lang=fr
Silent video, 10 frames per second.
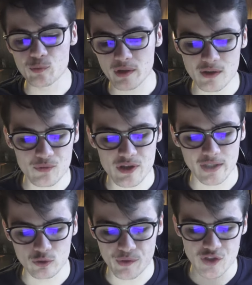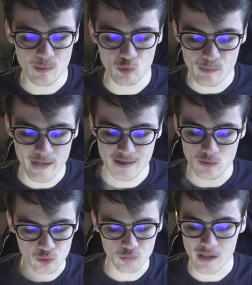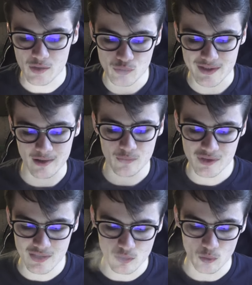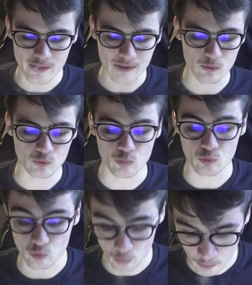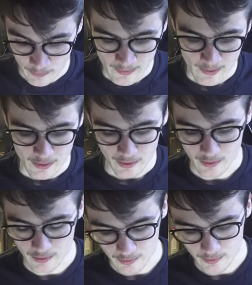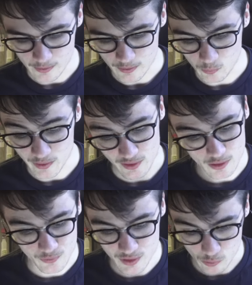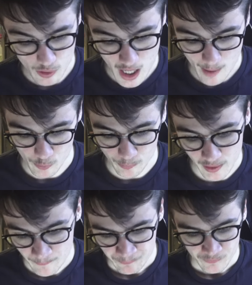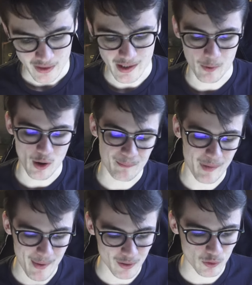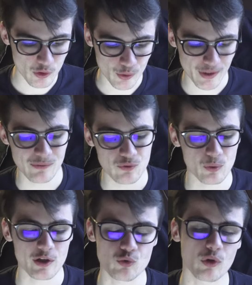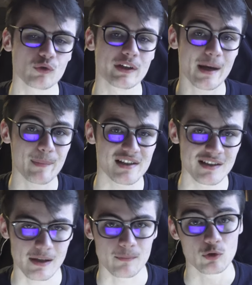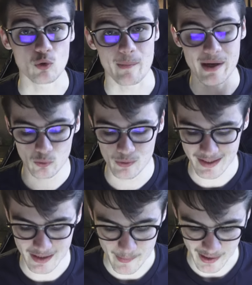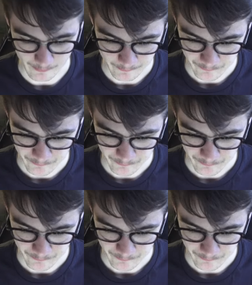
du prix, vous allez retrouver chez Bubest au total de 56,42€. Euh, ouais, 56 dollars à peu près. Il y a quand même pas mal de coloris. Vous aurez le choix entre les capacités 2 ml ou 5 ml.